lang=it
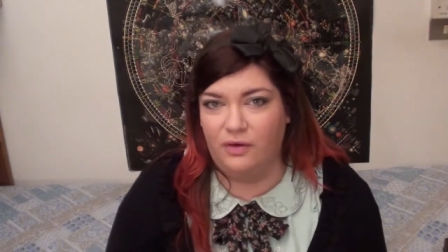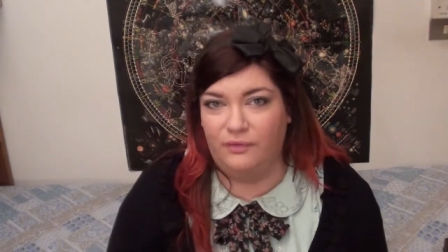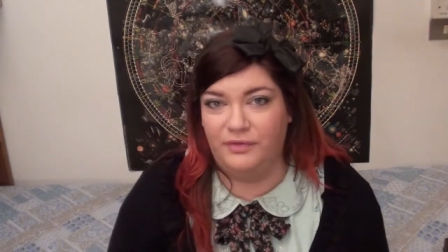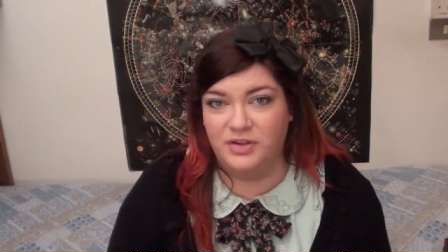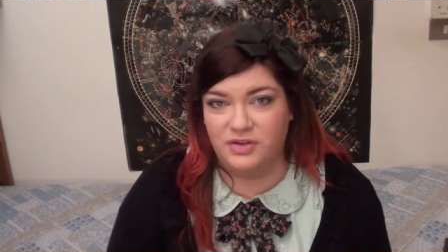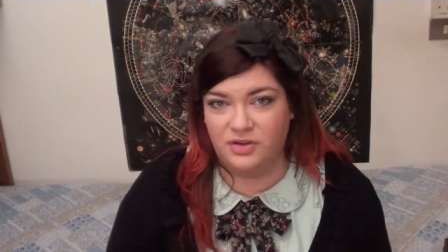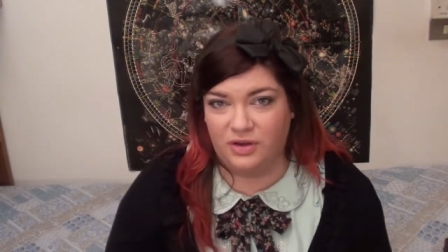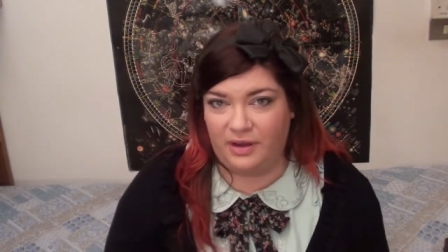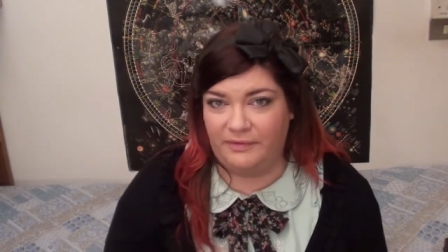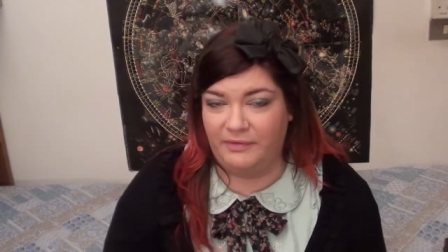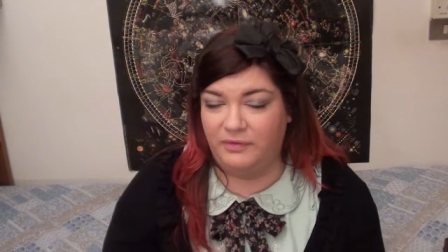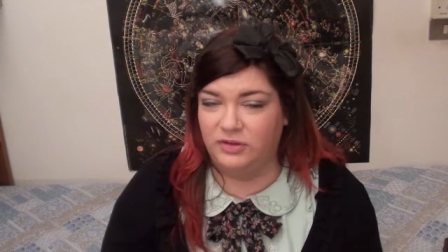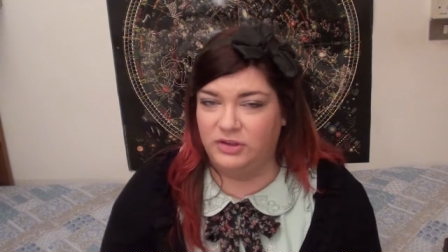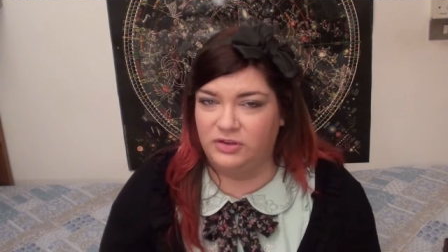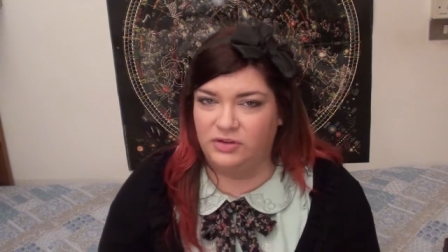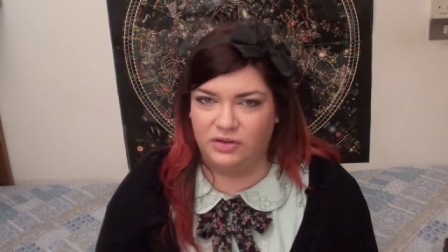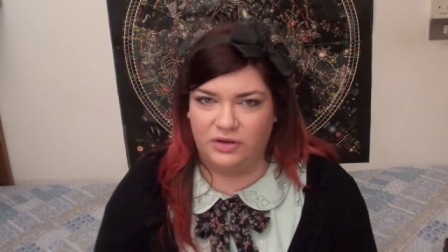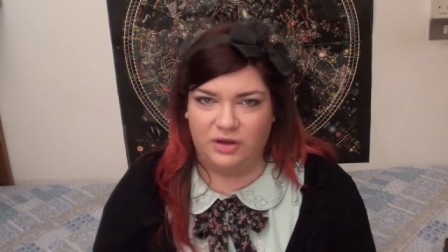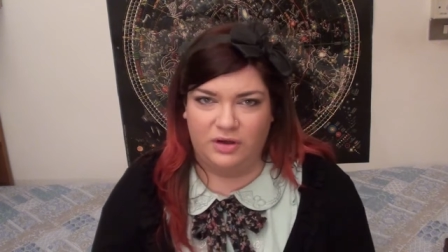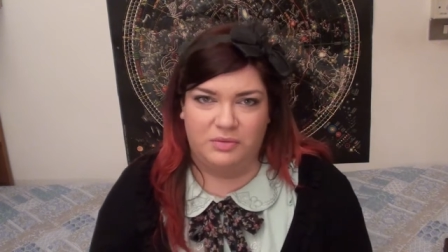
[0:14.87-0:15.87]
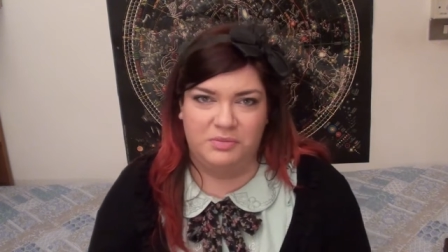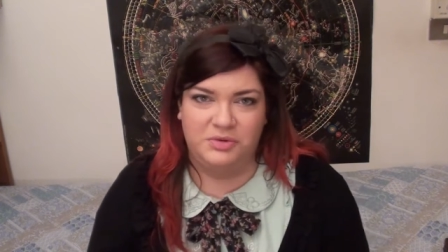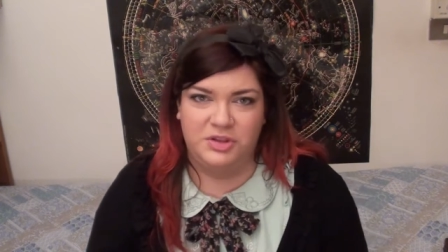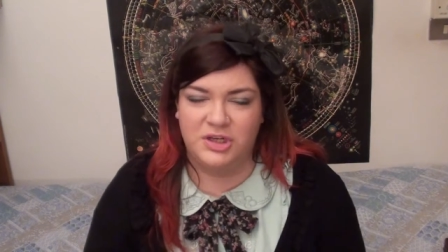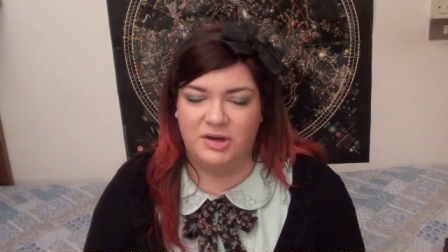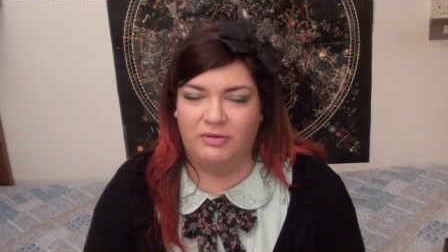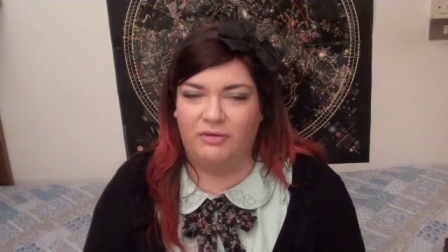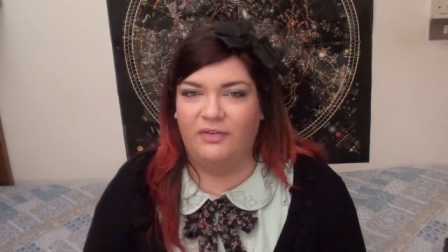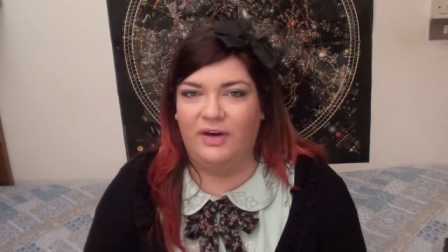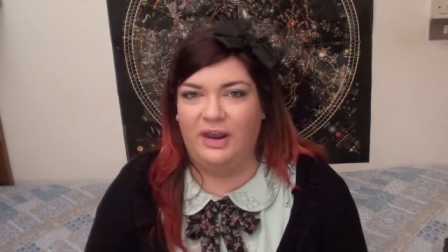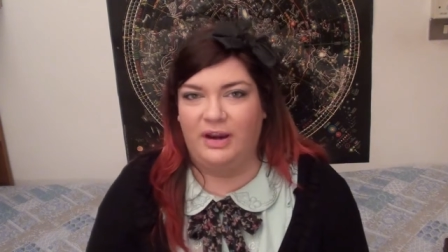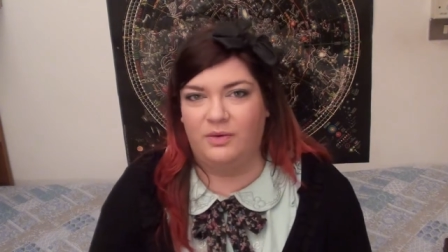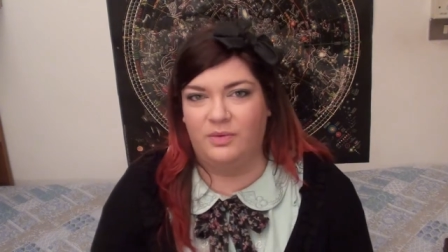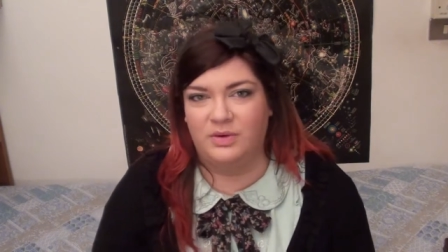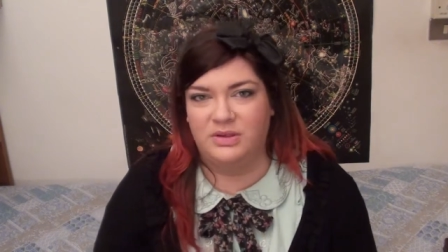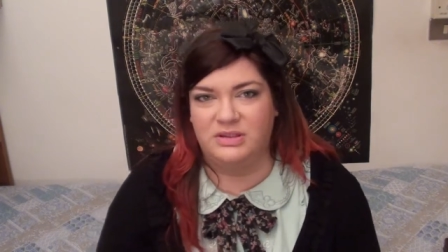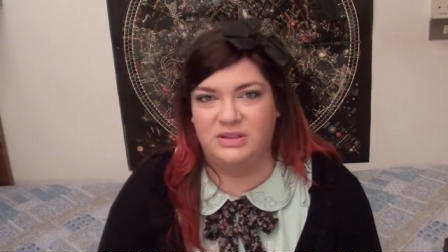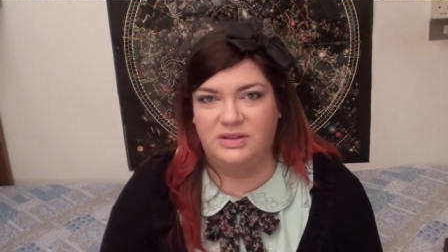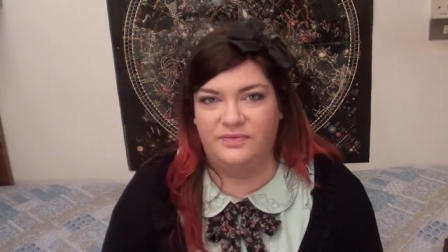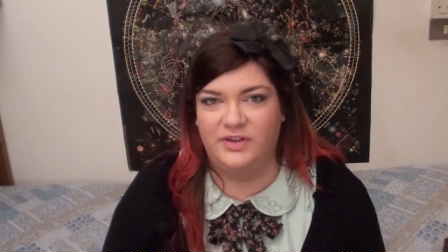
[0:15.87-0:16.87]
visto che avevo detto che cominciavo a fare
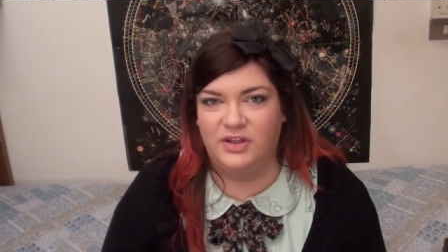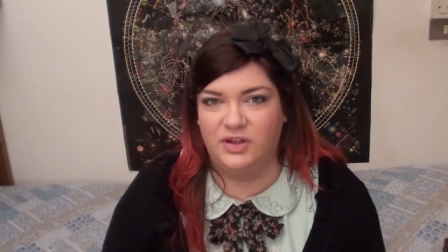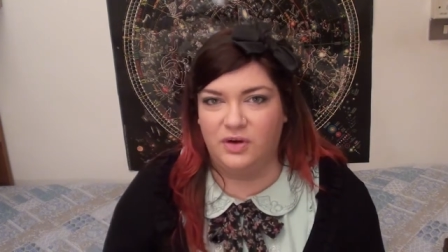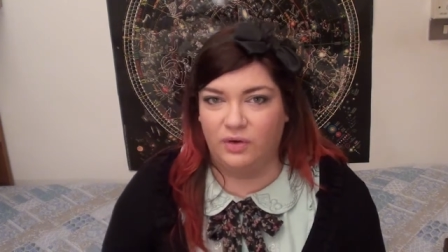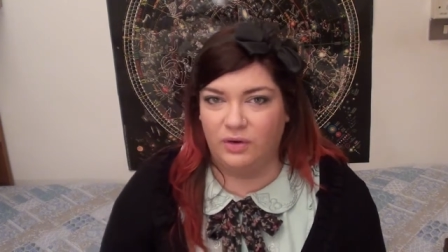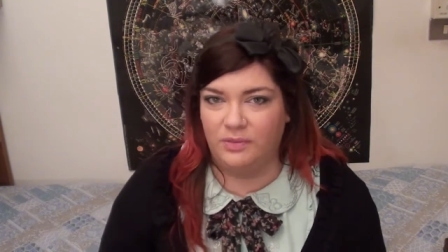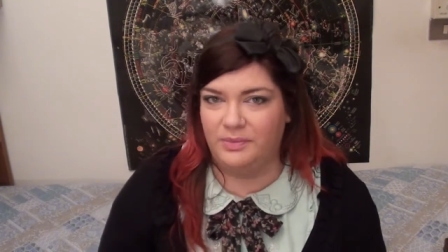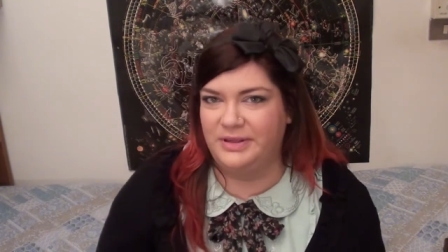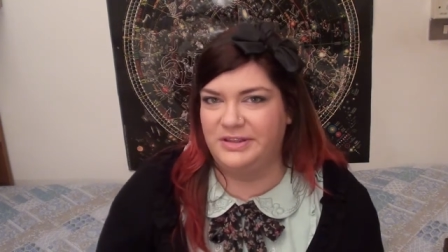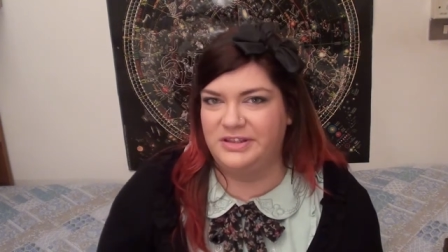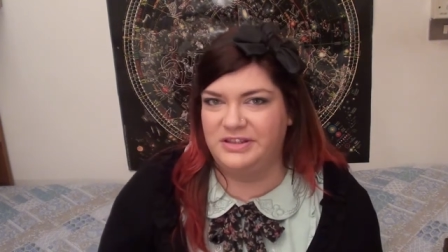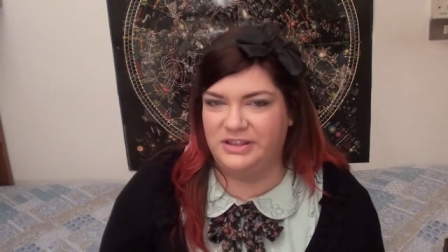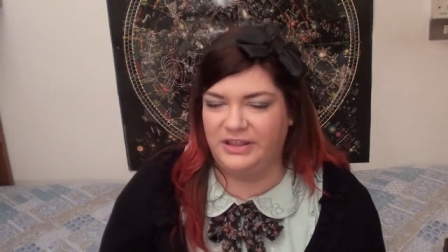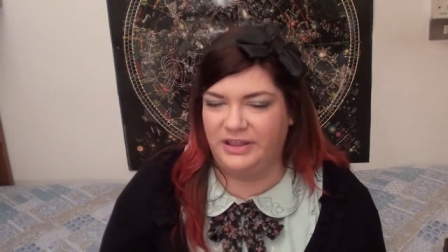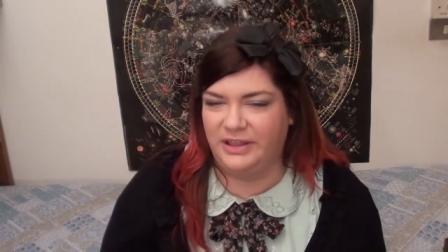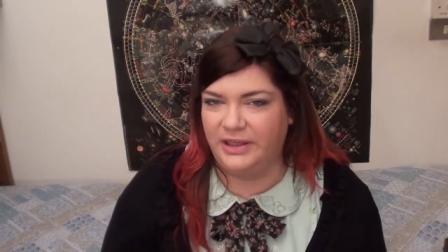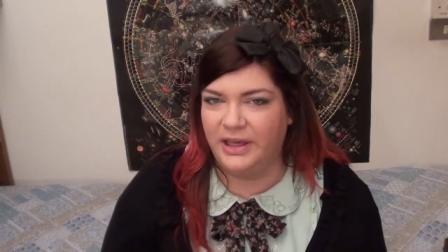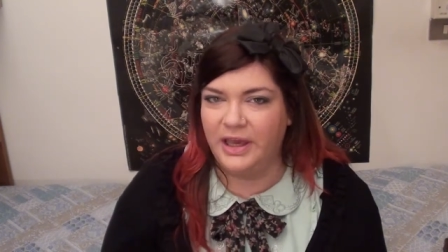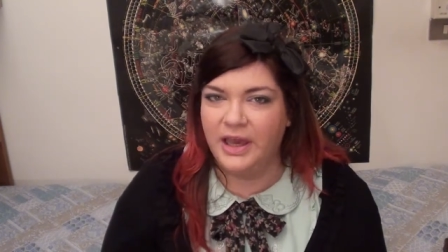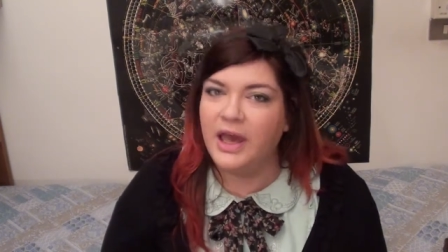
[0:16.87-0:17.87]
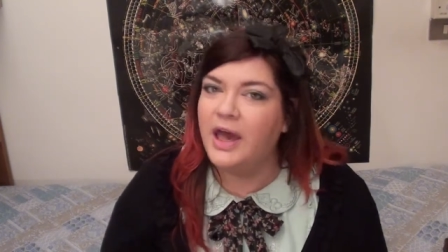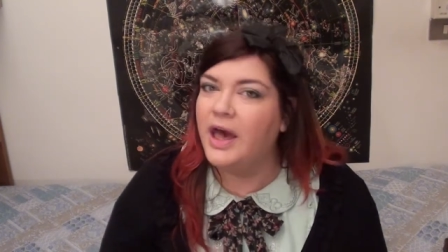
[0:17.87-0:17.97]
questi video haul mensili